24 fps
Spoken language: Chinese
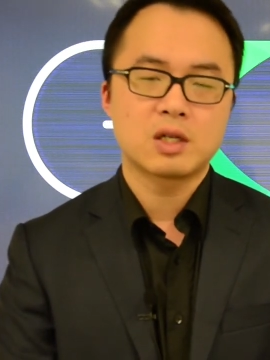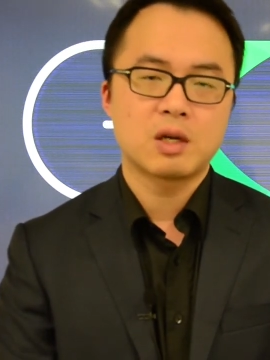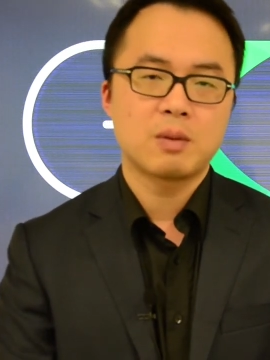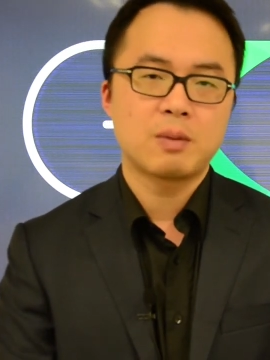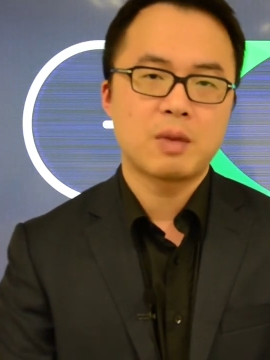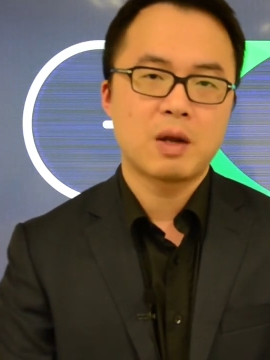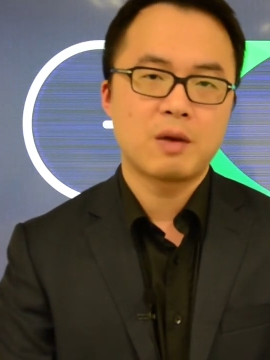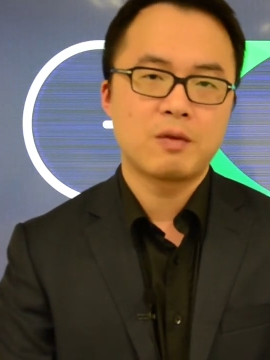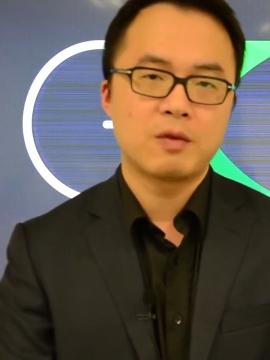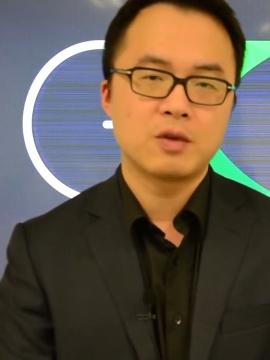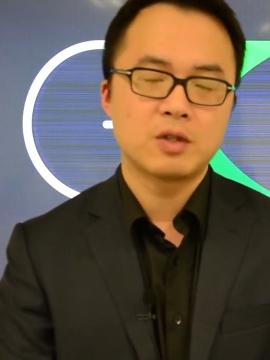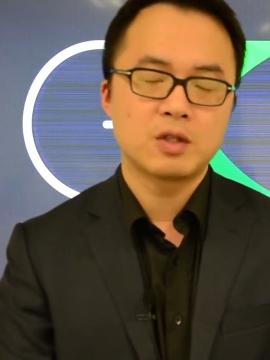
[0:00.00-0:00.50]
涨
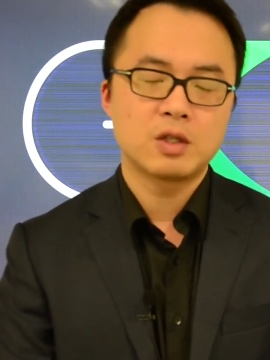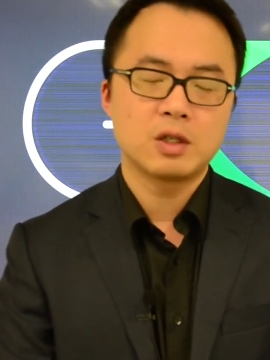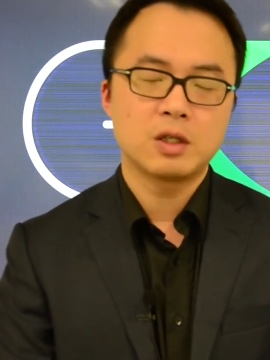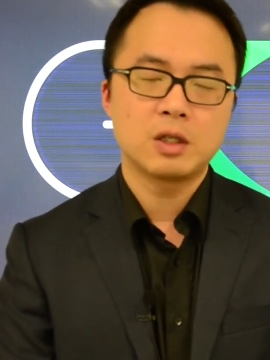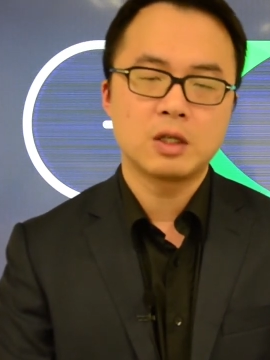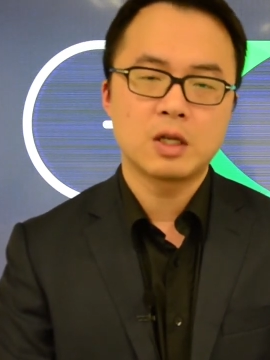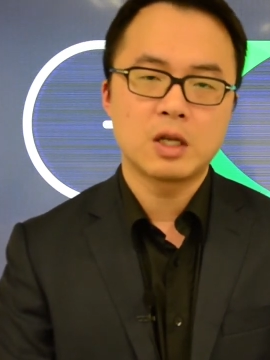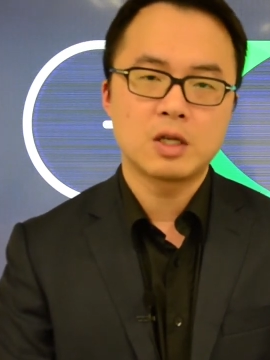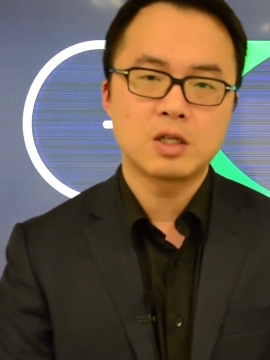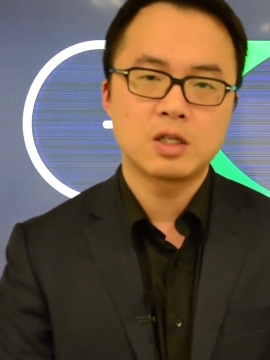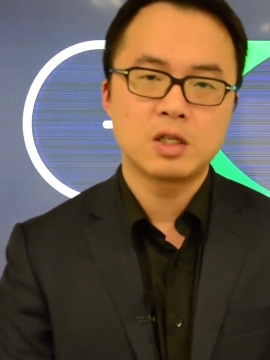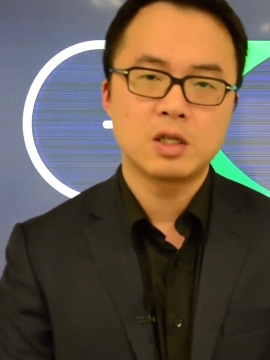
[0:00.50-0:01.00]
百分之
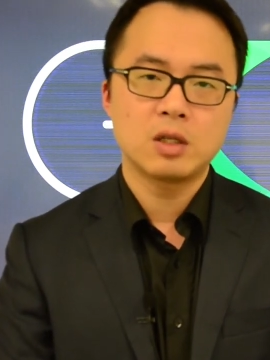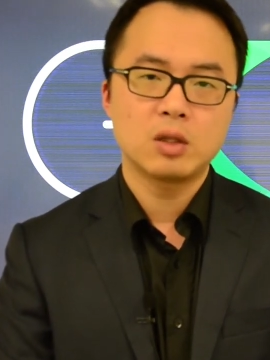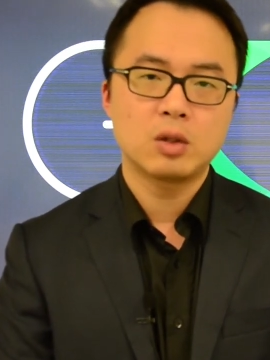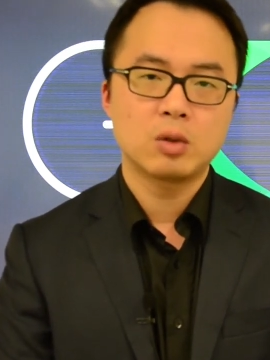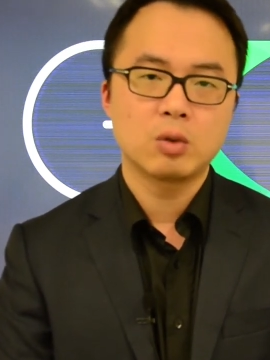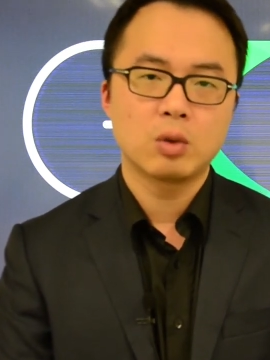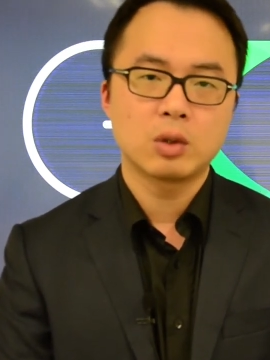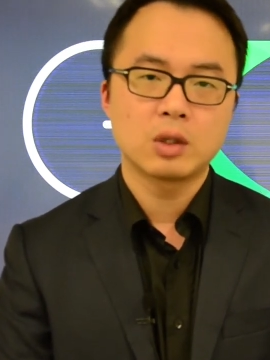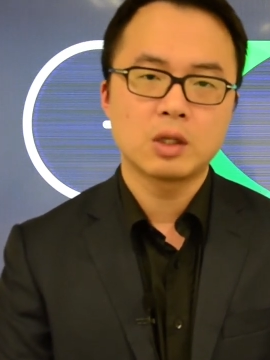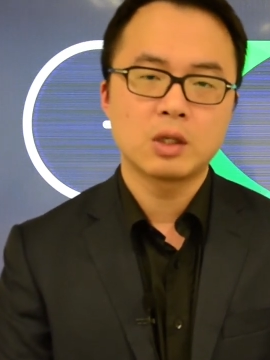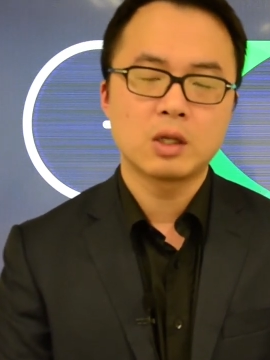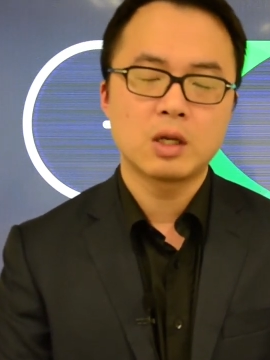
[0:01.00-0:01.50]
零点七，
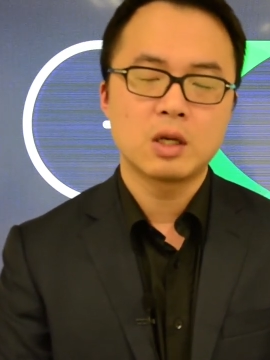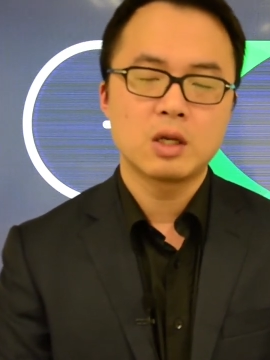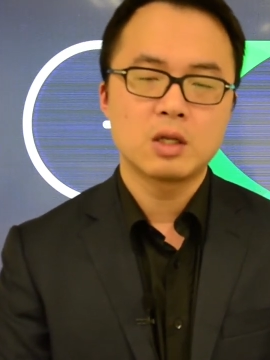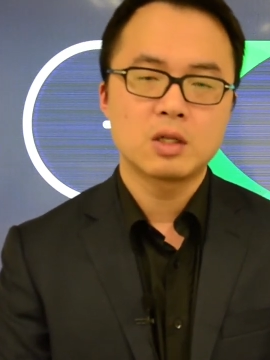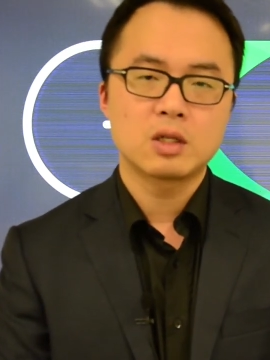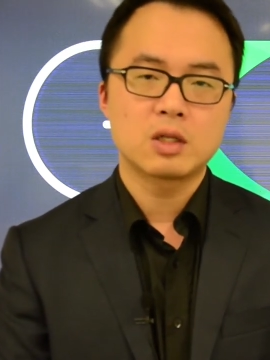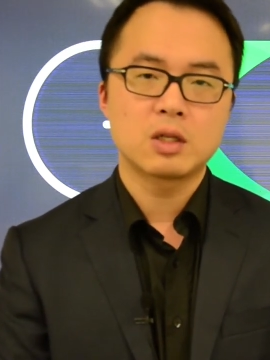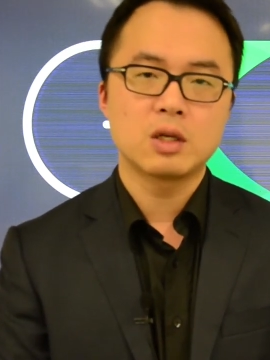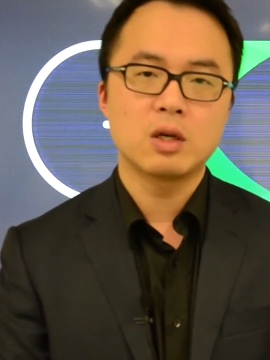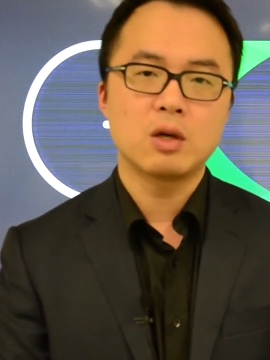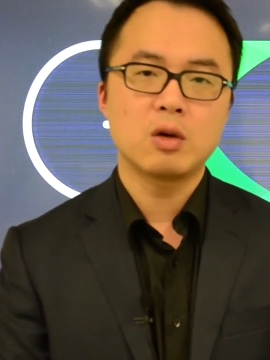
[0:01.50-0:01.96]
多的呢则